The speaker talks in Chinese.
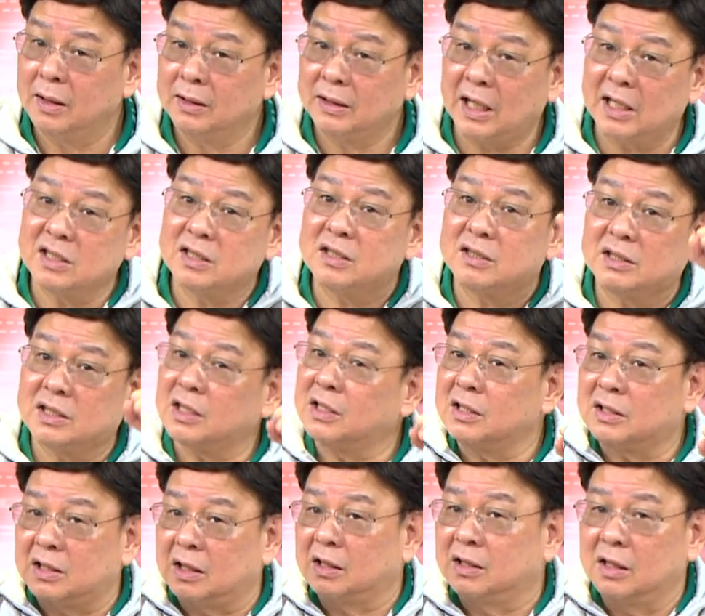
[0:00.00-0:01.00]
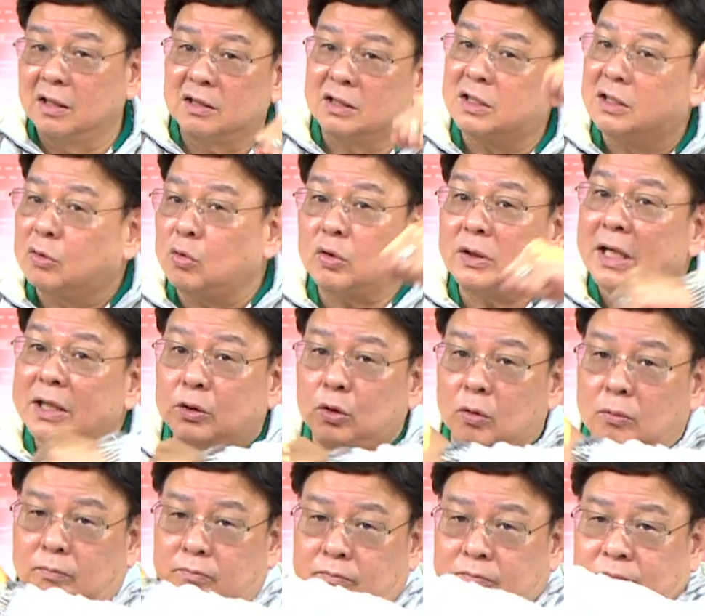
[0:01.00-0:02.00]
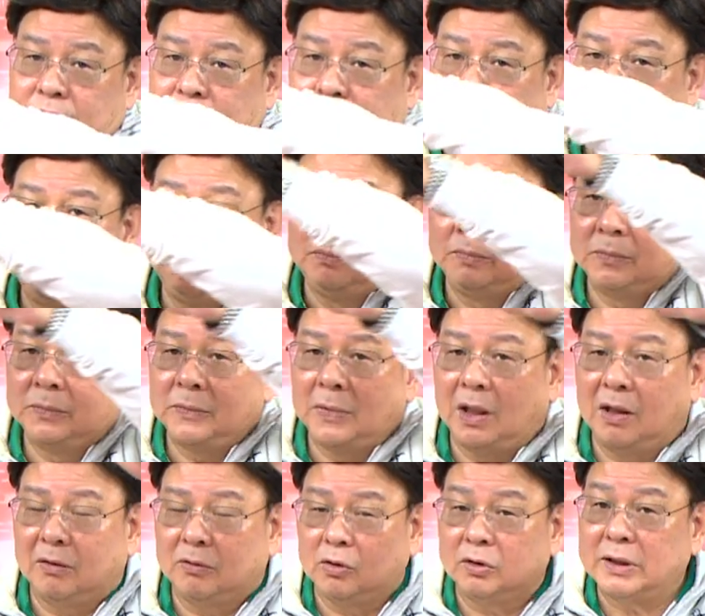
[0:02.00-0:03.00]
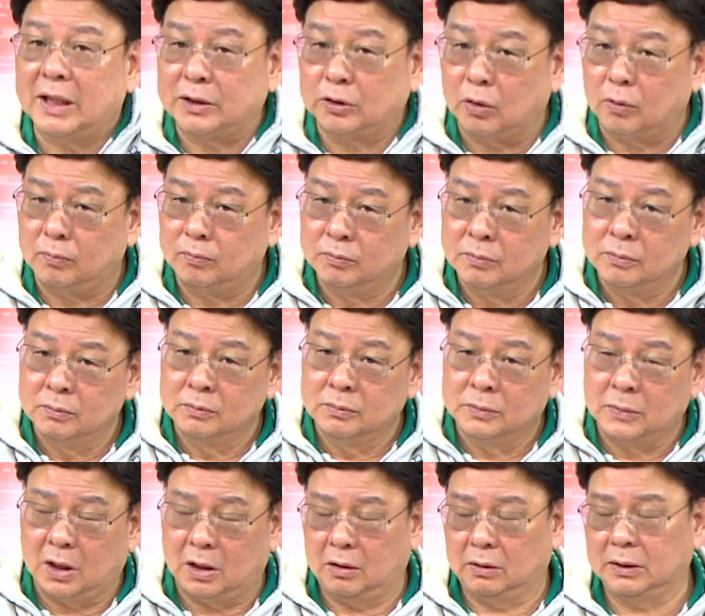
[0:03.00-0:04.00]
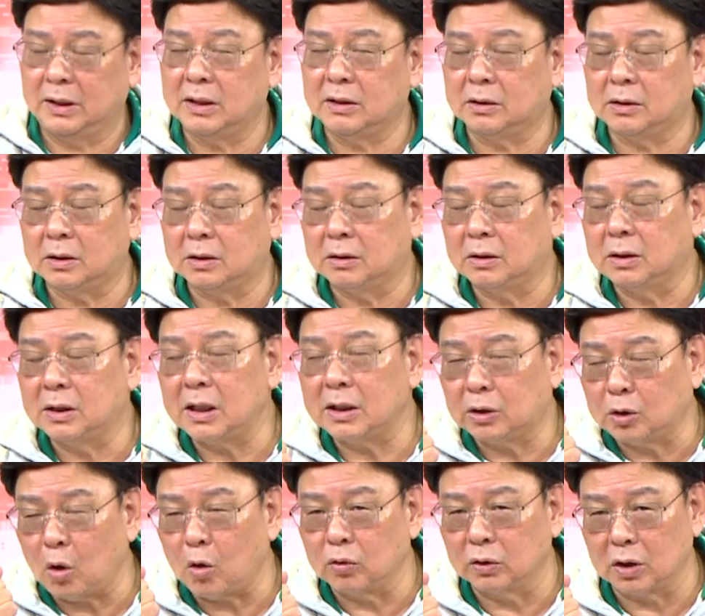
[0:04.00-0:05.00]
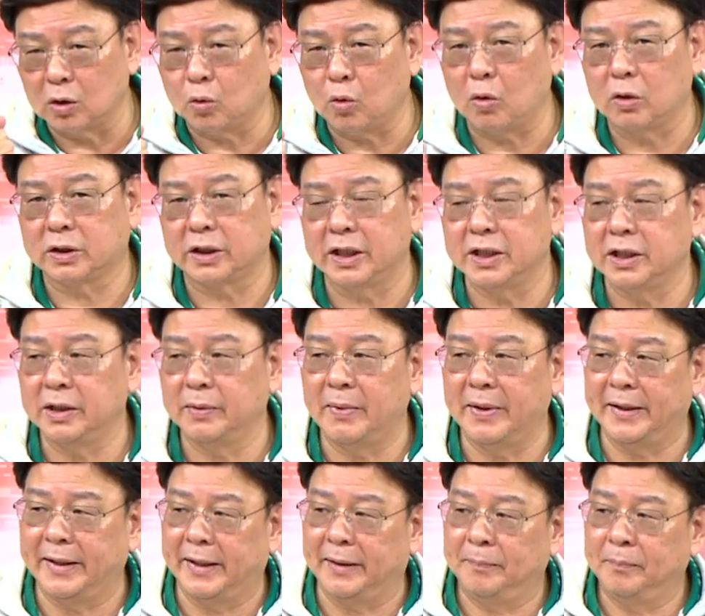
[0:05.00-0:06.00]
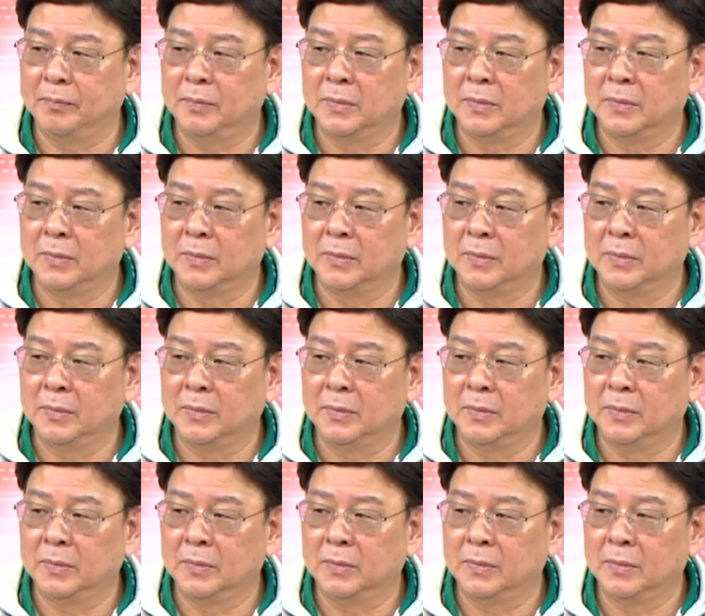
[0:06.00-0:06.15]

它是这个整个都在动，啊都在动，啊那那动的过程里面呢，